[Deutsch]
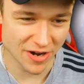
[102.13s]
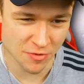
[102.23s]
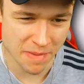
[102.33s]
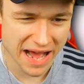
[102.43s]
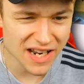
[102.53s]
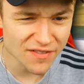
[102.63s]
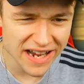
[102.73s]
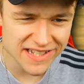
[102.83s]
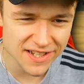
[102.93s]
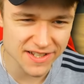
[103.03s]
weil
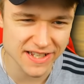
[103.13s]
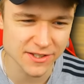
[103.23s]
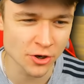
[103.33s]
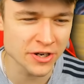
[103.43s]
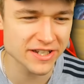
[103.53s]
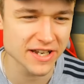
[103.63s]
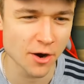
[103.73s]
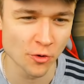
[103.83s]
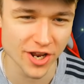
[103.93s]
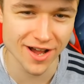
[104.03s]
normalerweise ist das doch nicht
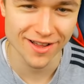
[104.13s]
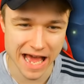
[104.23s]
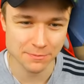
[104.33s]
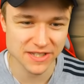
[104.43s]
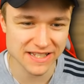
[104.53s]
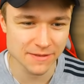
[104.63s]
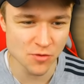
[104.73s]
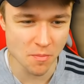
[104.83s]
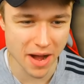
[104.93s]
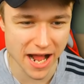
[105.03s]
da, oder? Gab's das im
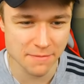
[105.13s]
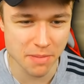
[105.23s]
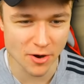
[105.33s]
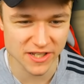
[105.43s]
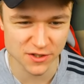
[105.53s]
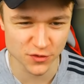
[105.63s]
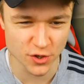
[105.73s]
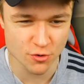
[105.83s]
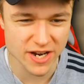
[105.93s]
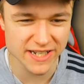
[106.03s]
normalen Bowser's
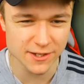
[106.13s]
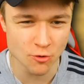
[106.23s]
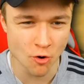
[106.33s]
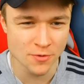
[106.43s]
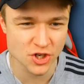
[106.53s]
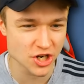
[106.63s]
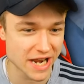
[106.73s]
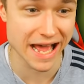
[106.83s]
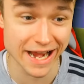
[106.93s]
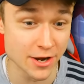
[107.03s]
Fury, diese komische...
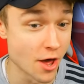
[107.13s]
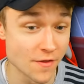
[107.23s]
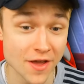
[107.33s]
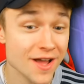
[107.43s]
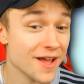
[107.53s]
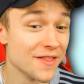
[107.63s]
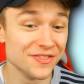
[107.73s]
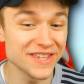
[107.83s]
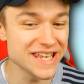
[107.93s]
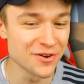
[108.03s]
Nein,
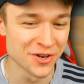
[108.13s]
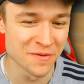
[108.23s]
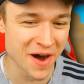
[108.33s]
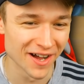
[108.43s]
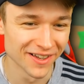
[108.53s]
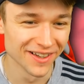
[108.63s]
nie und nimmer.